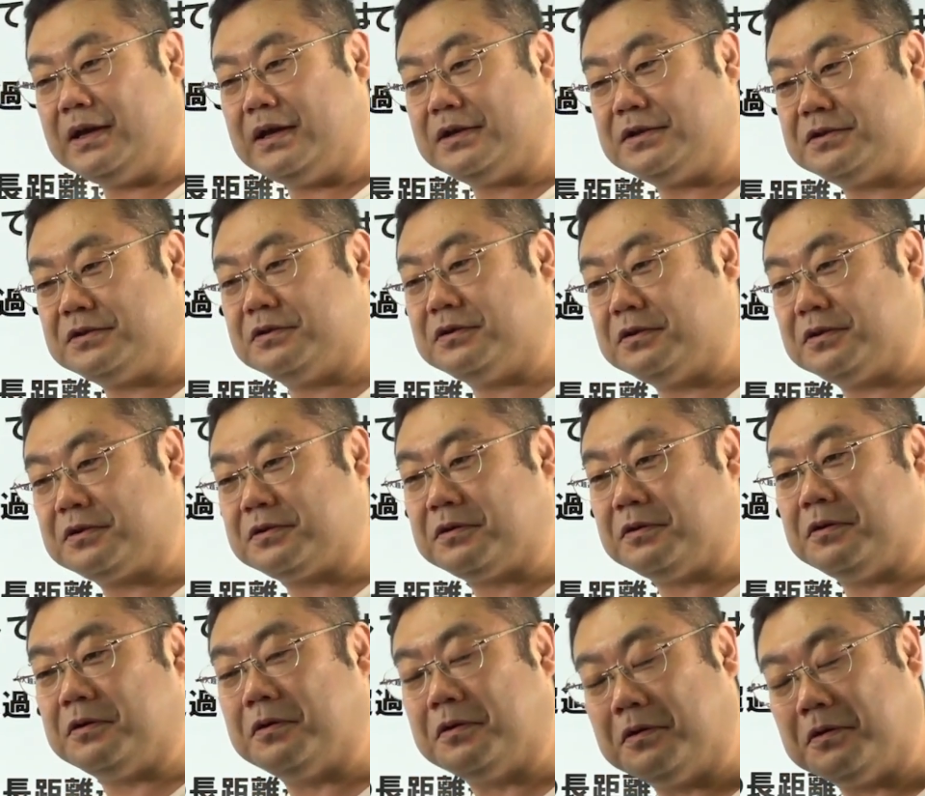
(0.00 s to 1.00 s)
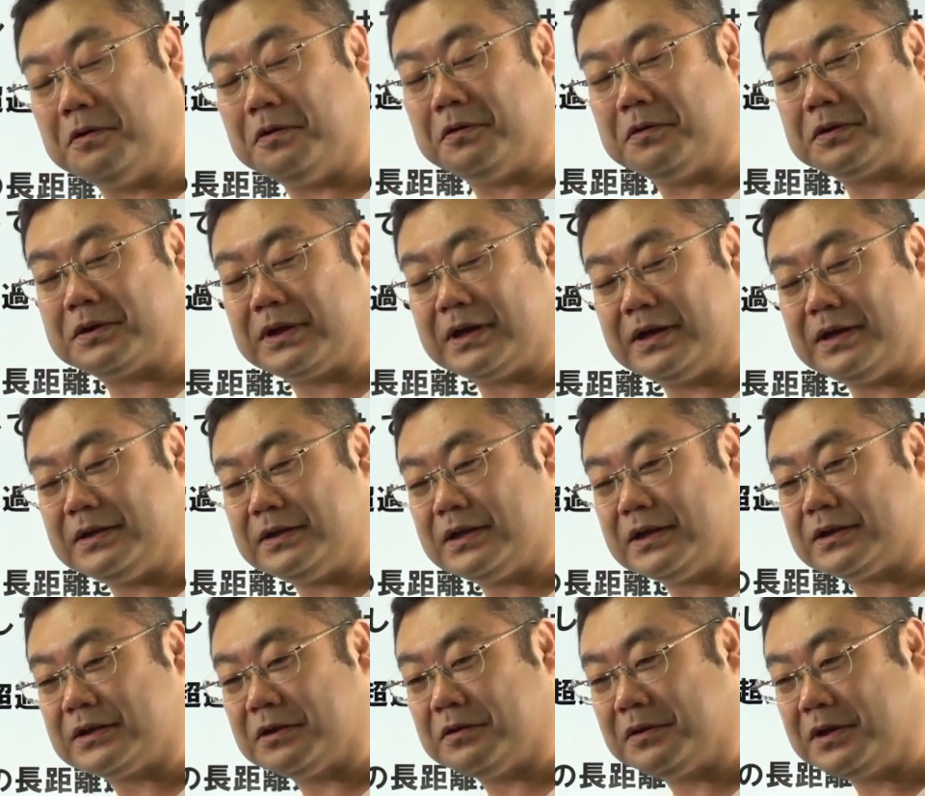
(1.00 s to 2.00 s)
非常にこう、大変
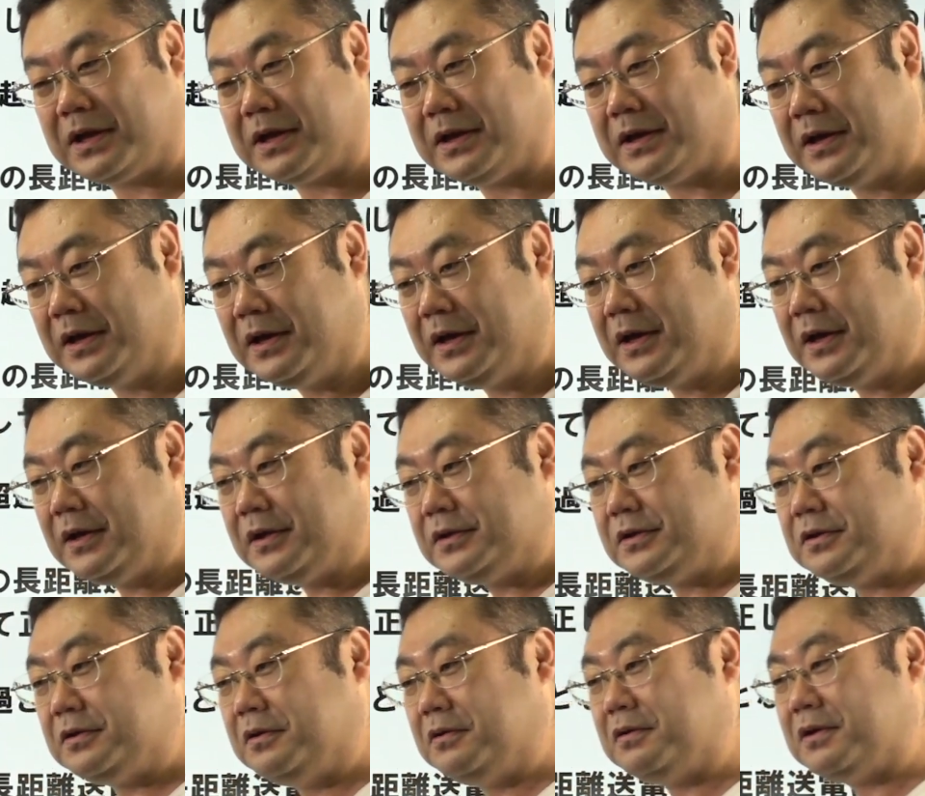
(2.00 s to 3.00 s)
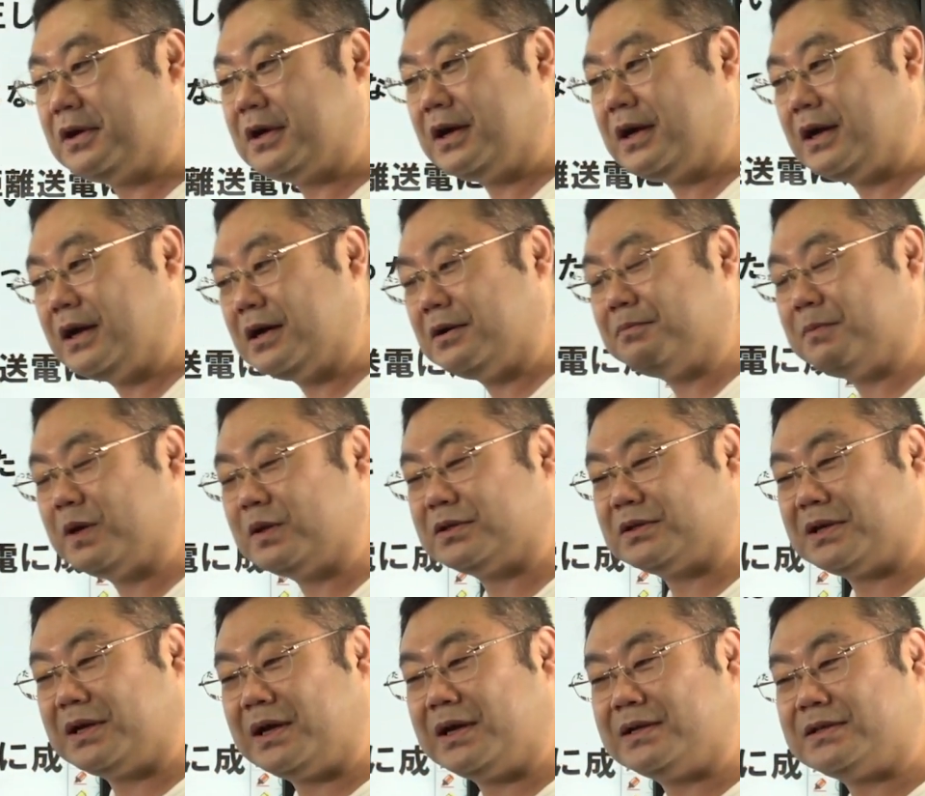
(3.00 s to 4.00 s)
だったので、日本が、ま
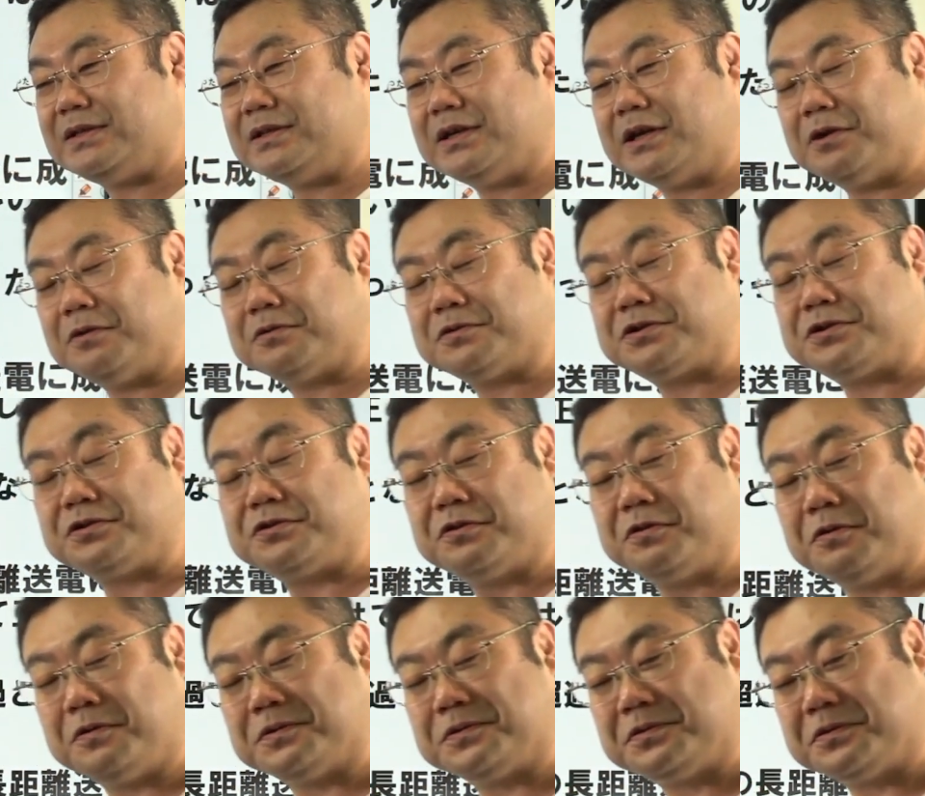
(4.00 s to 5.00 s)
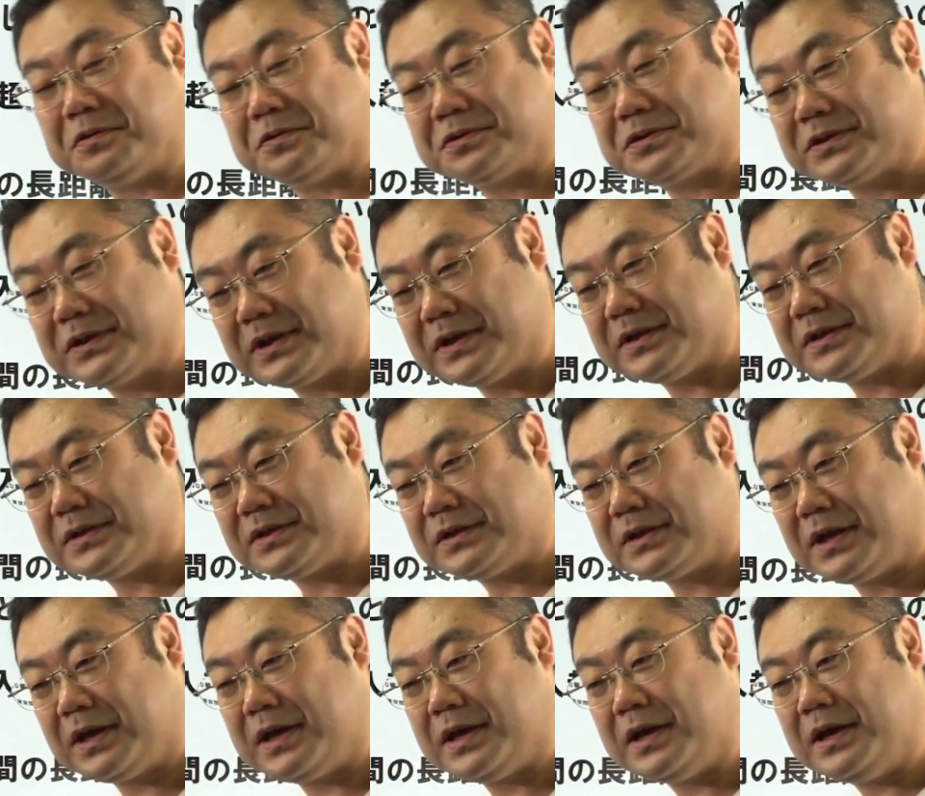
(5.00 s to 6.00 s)
ずアジアの市場を独占し
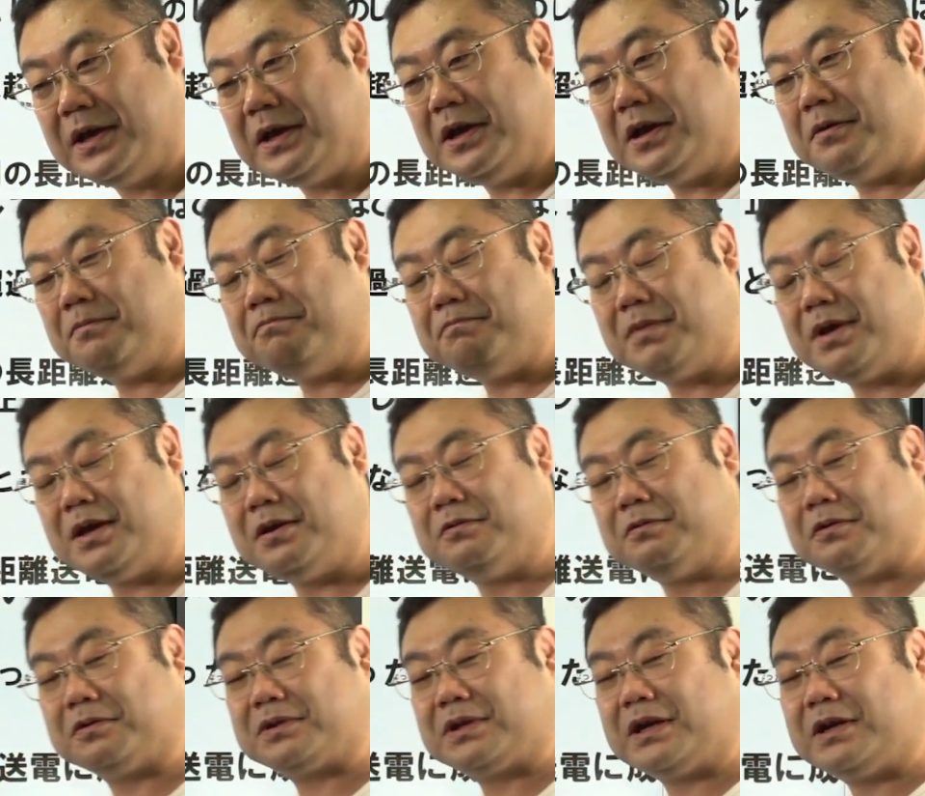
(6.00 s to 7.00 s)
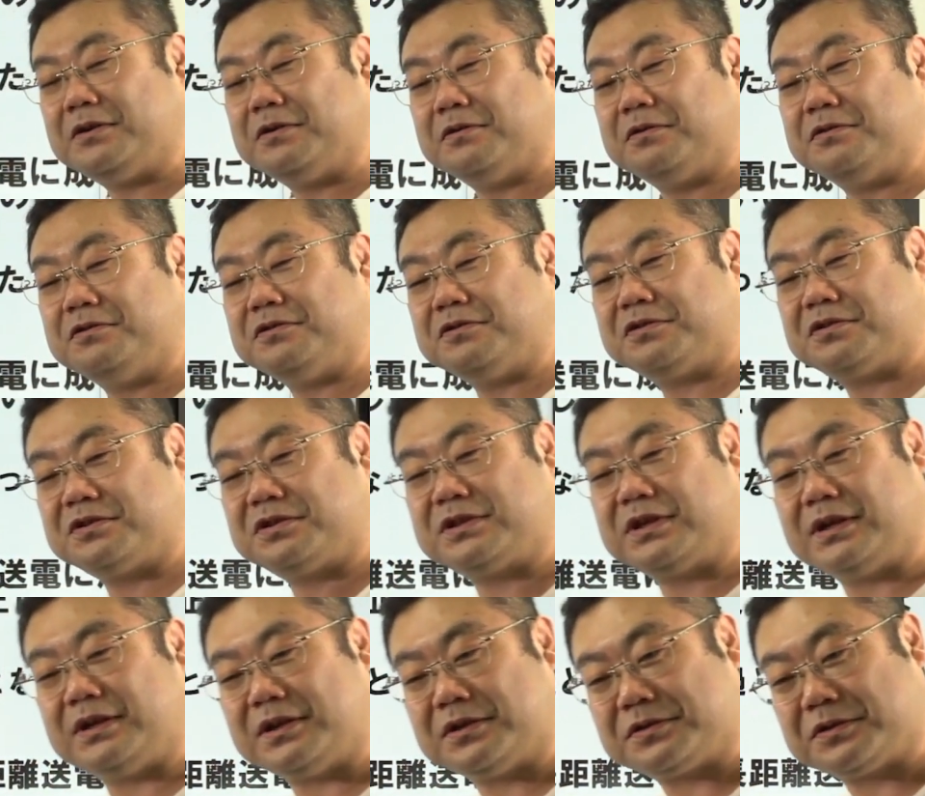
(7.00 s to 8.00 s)
て、綿を大量に輸出し
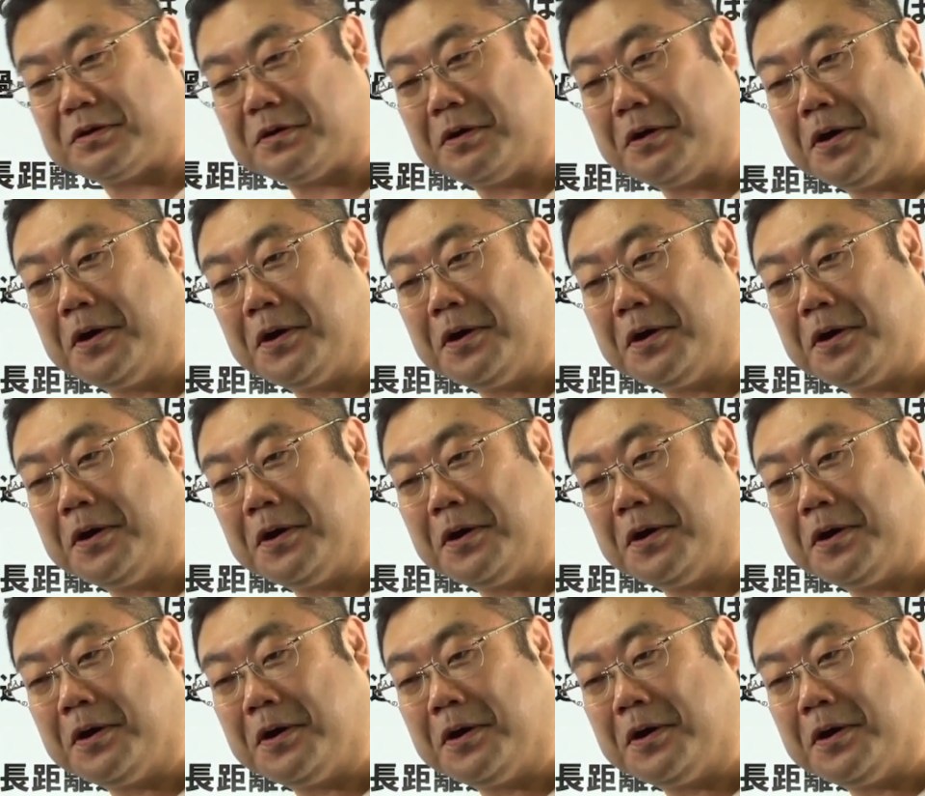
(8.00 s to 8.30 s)
たんですよ。